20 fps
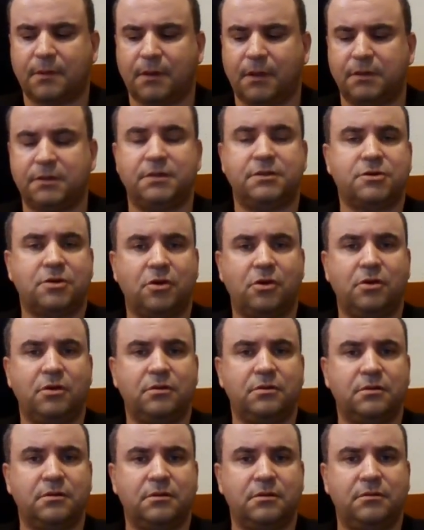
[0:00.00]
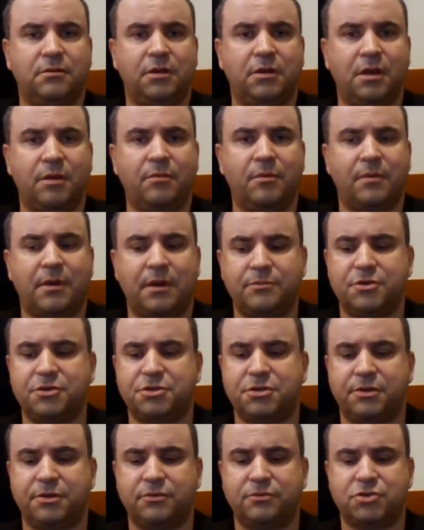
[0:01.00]
Edytko, nie my mamy
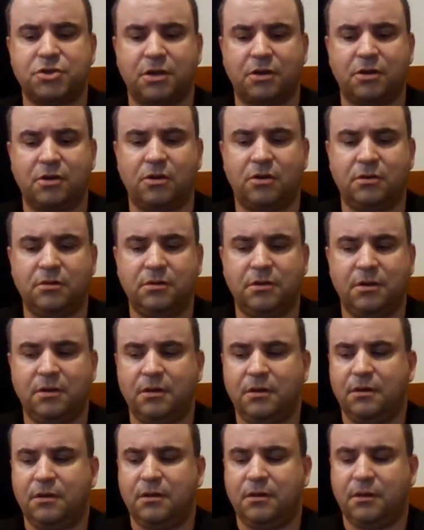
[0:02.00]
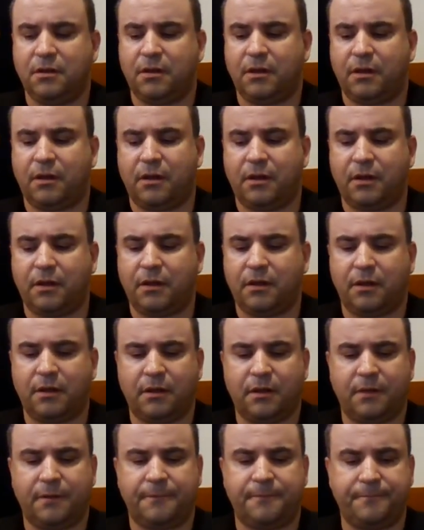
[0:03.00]
się czego e,
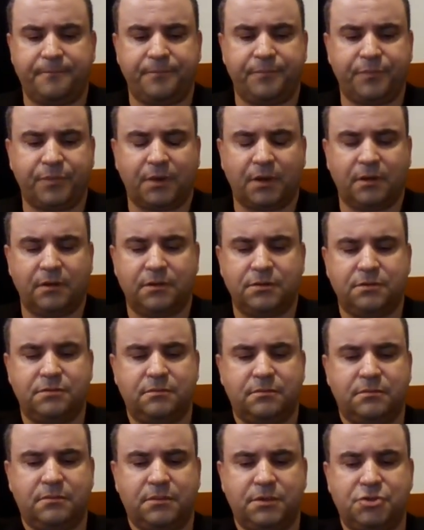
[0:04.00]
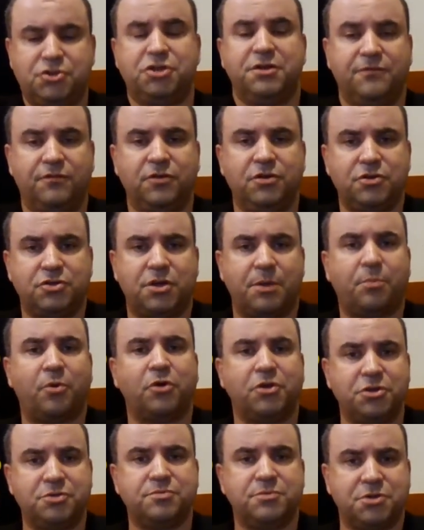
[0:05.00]
dziwić, nie
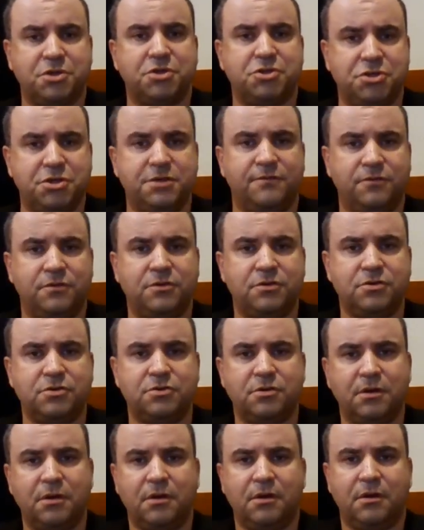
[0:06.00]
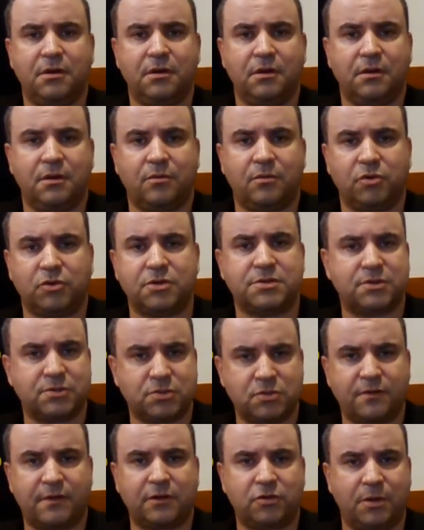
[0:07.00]
powinniśmy się dziwić, bo to są
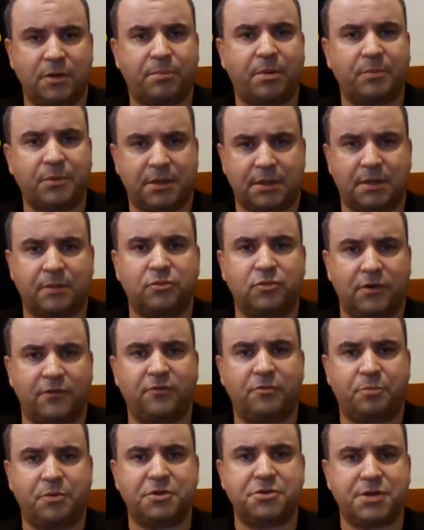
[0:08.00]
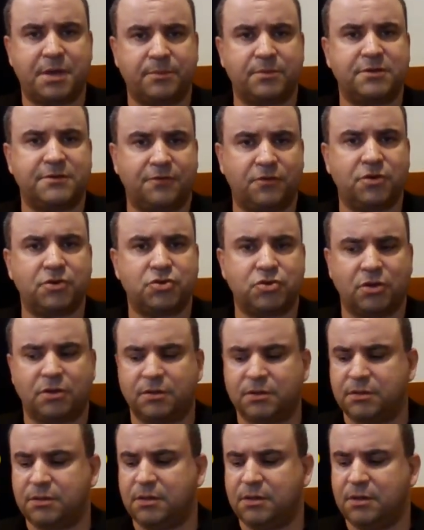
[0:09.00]
słowa, które pamiętam, które wypowiedziałem do swojej
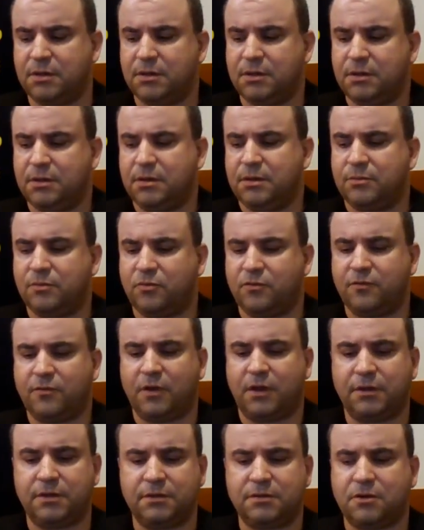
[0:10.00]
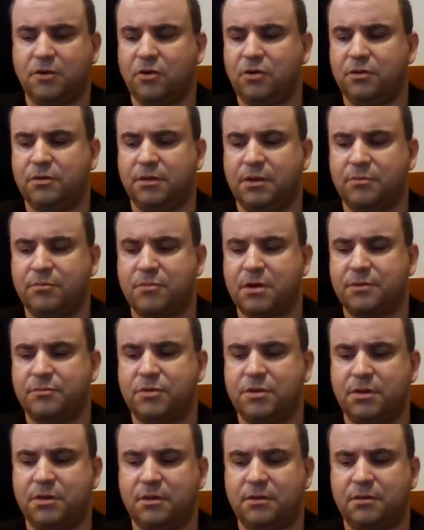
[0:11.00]
żony. Mówię, Edytko, nie
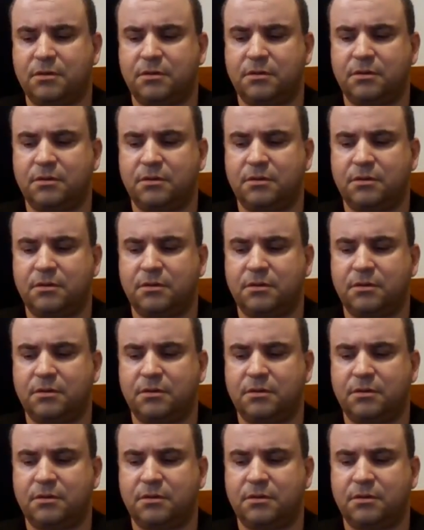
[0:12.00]
mamy